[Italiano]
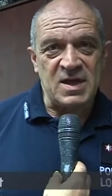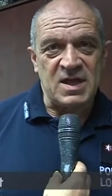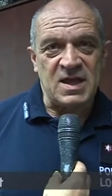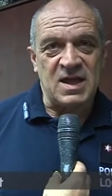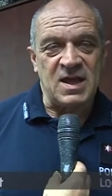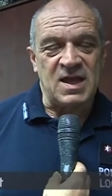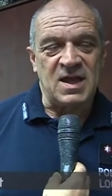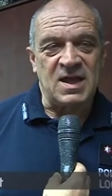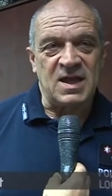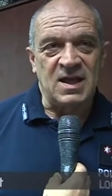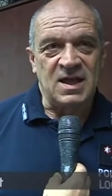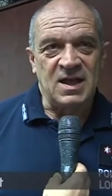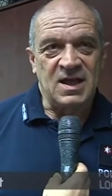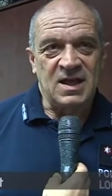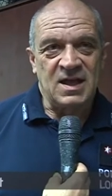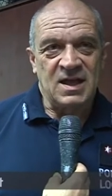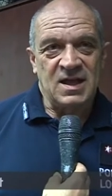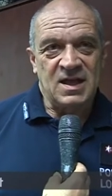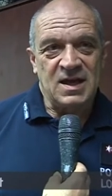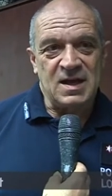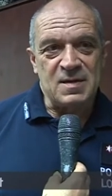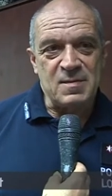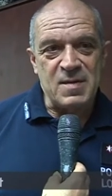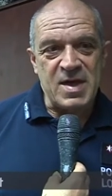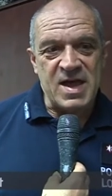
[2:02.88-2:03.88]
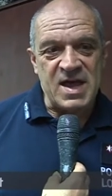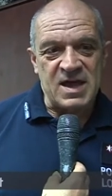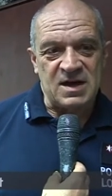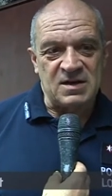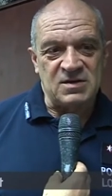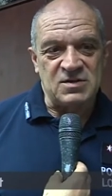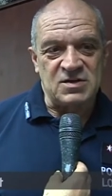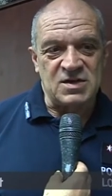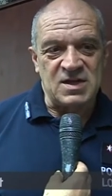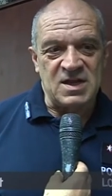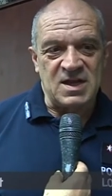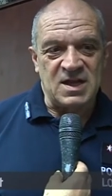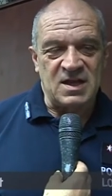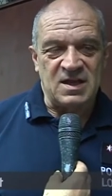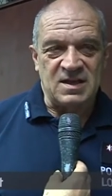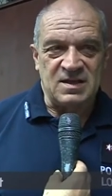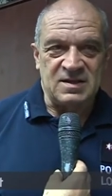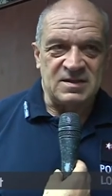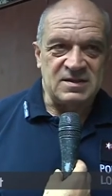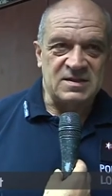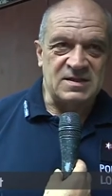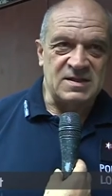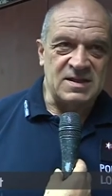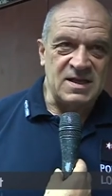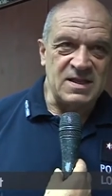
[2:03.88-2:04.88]
che le merci
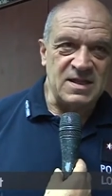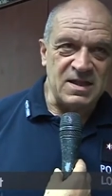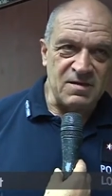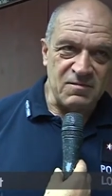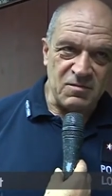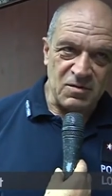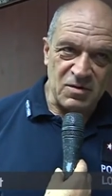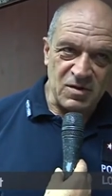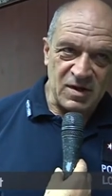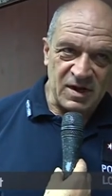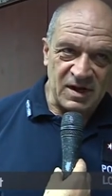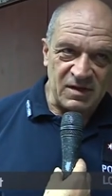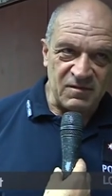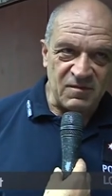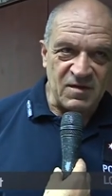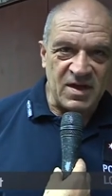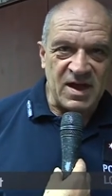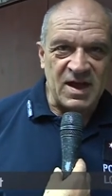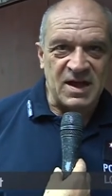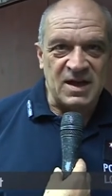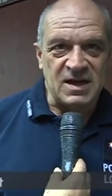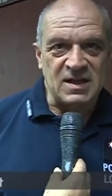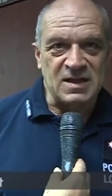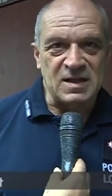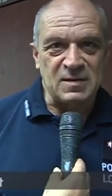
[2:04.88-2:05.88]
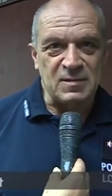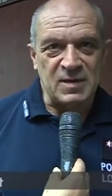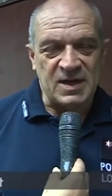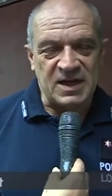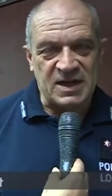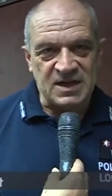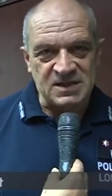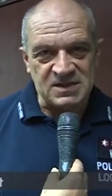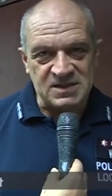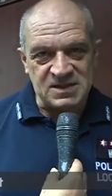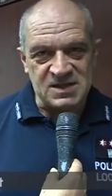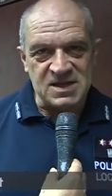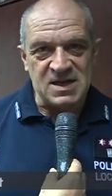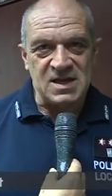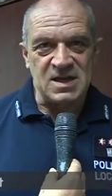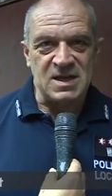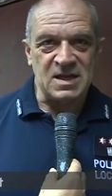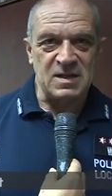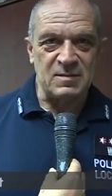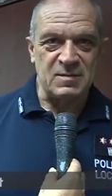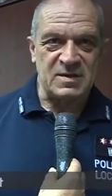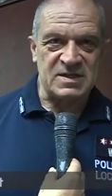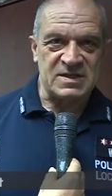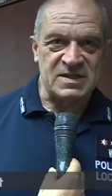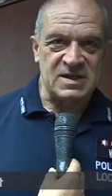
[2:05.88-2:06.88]
se devono arrivare da magazzini
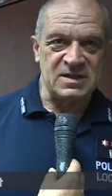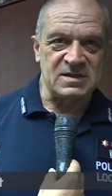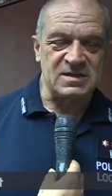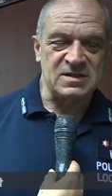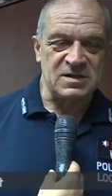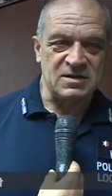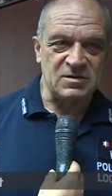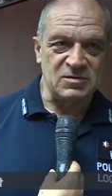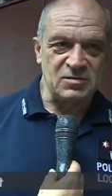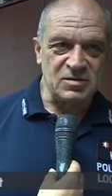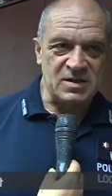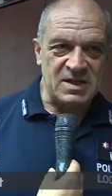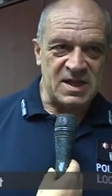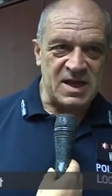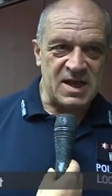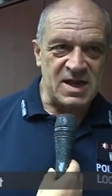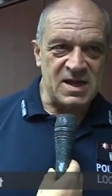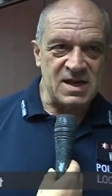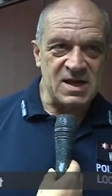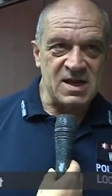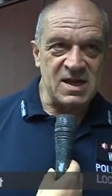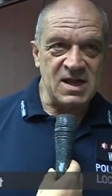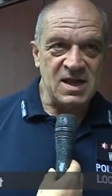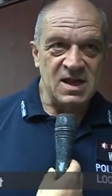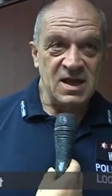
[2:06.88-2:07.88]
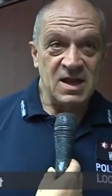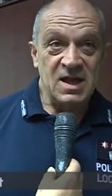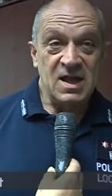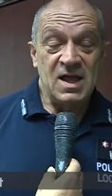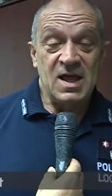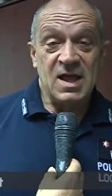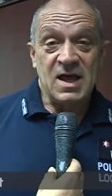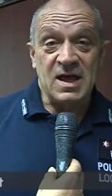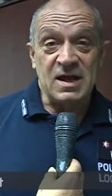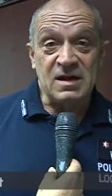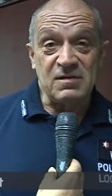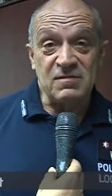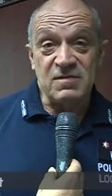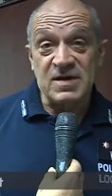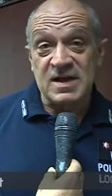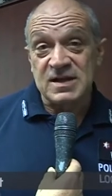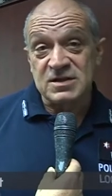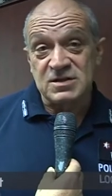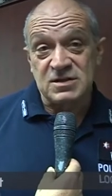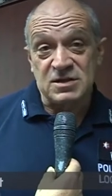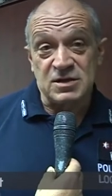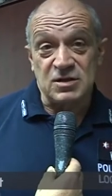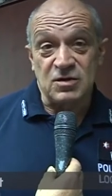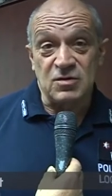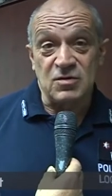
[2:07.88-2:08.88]
abbastanza lontani,
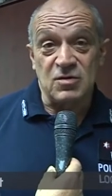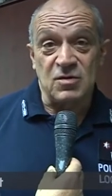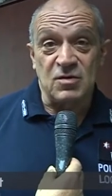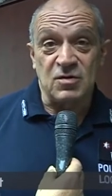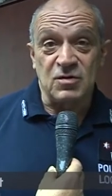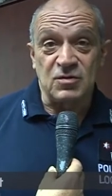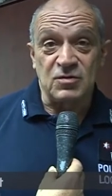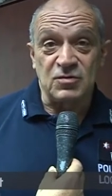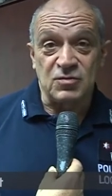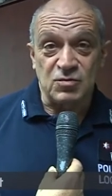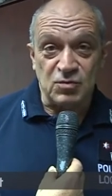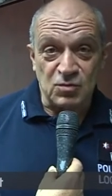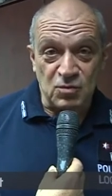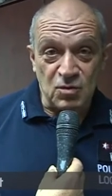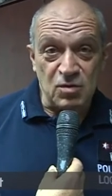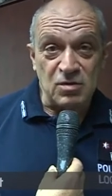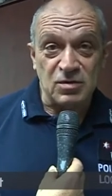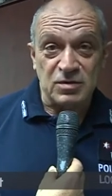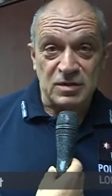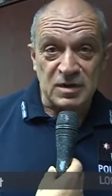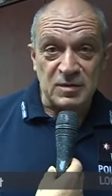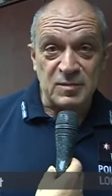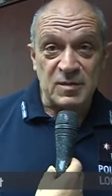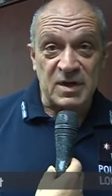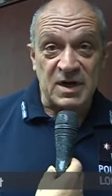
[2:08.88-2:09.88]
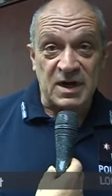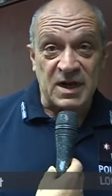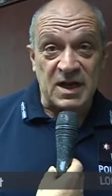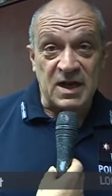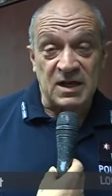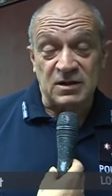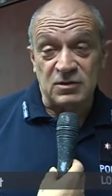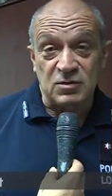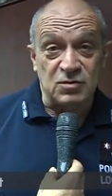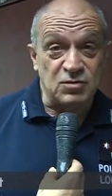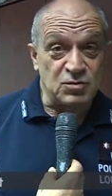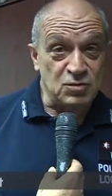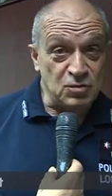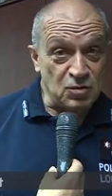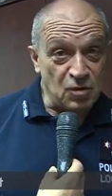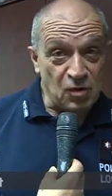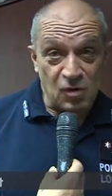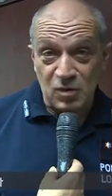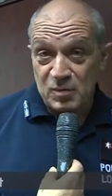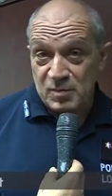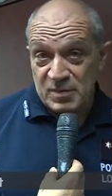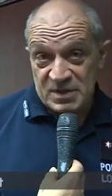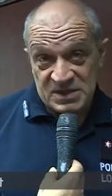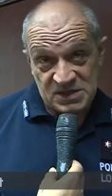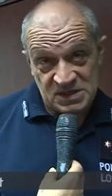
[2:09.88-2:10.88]
arrivassero sul luogo del mercato su
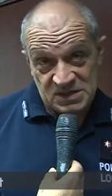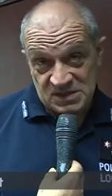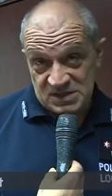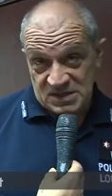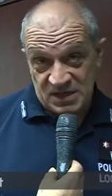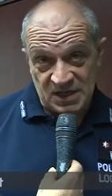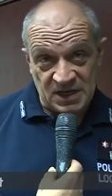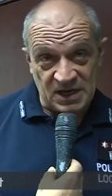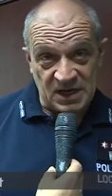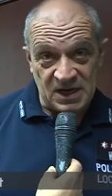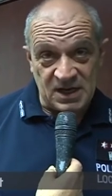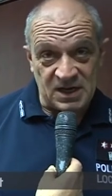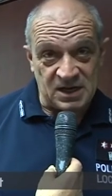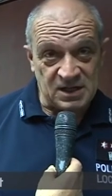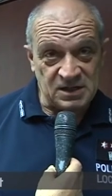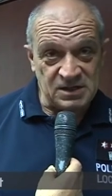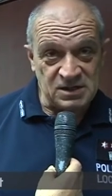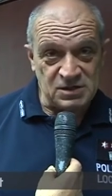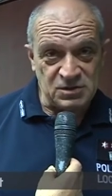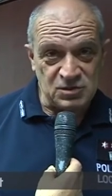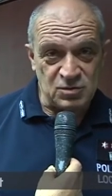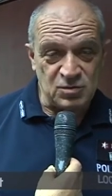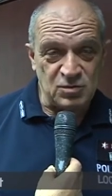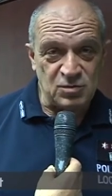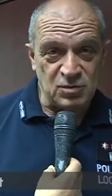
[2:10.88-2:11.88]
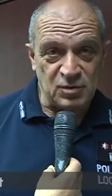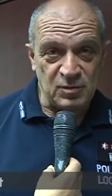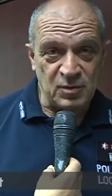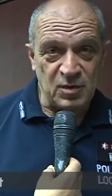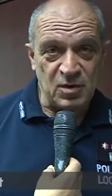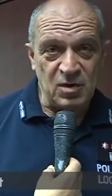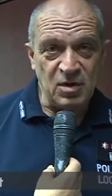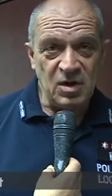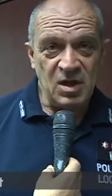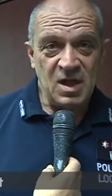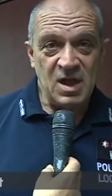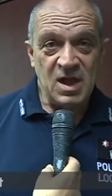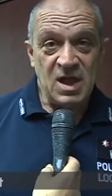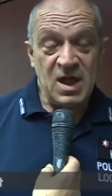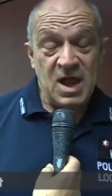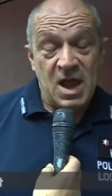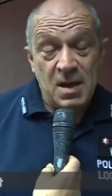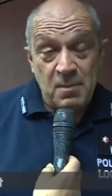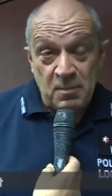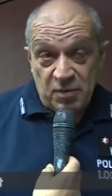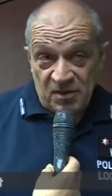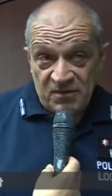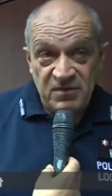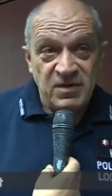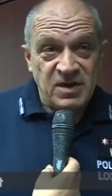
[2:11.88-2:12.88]
gomma senza creare disturbo e
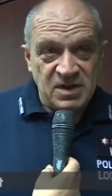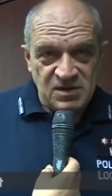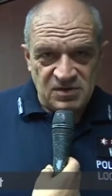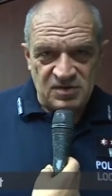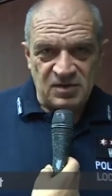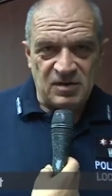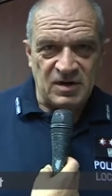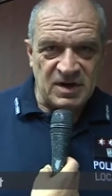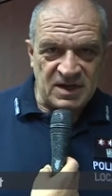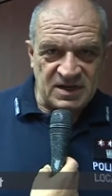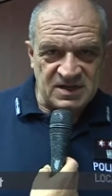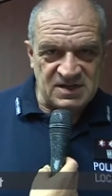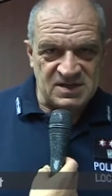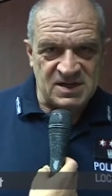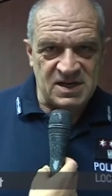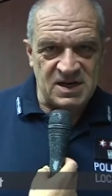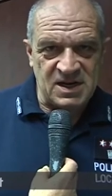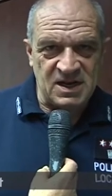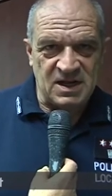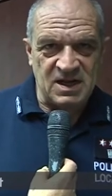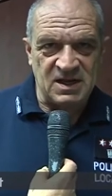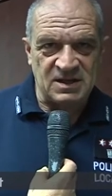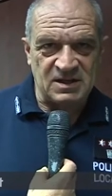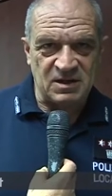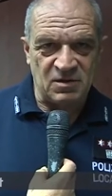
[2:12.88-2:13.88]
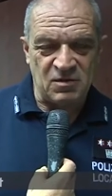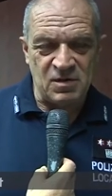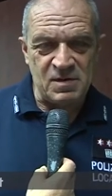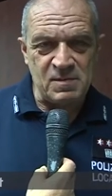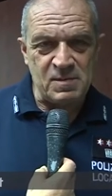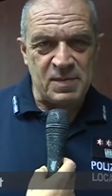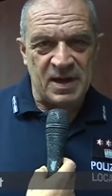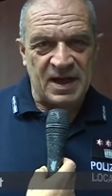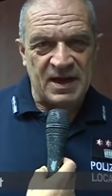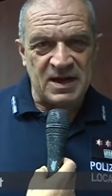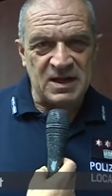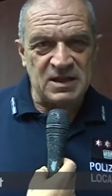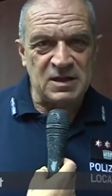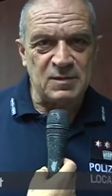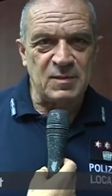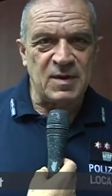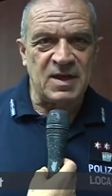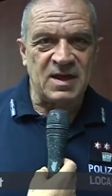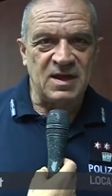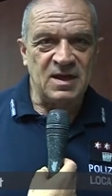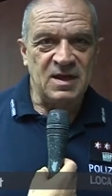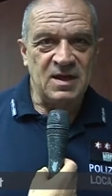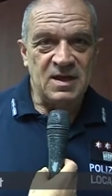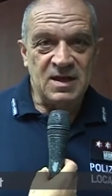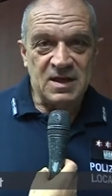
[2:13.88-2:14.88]
poi venissero anche scaricate coi pallet, ma
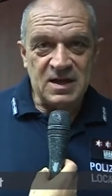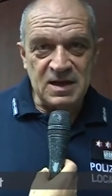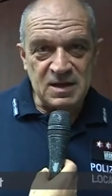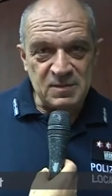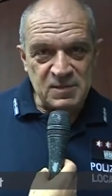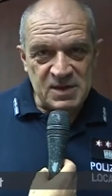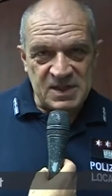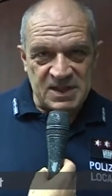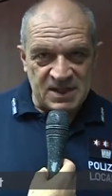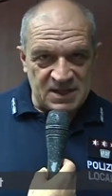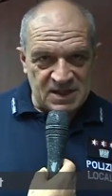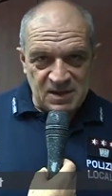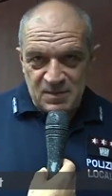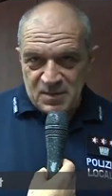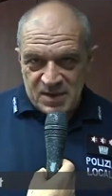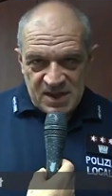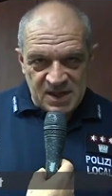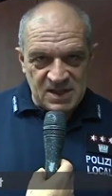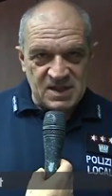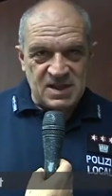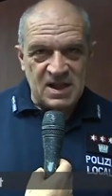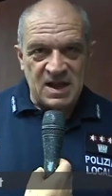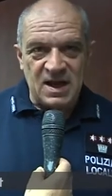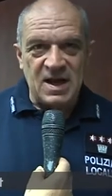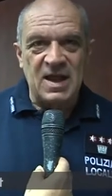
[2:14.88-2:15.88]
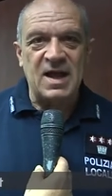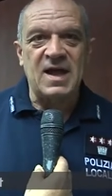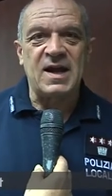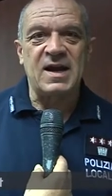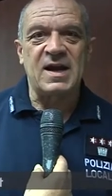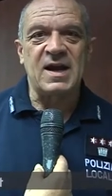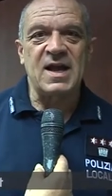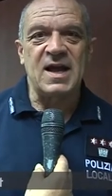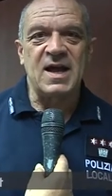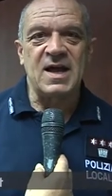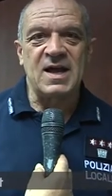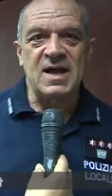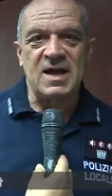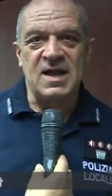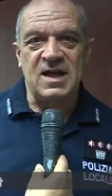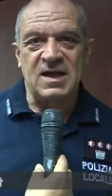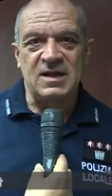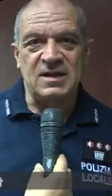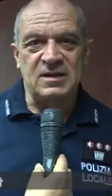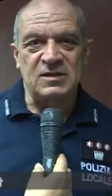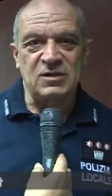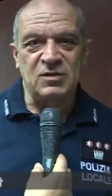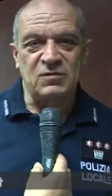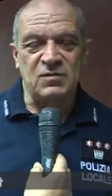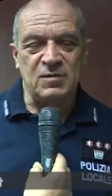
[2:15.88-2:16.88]
limitatamente all'area
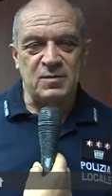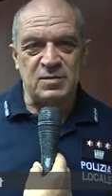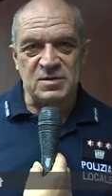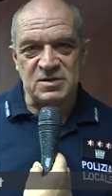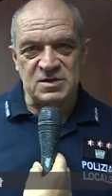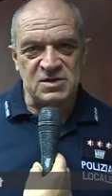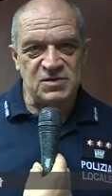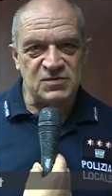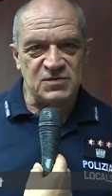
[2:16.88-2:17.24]
dove poi si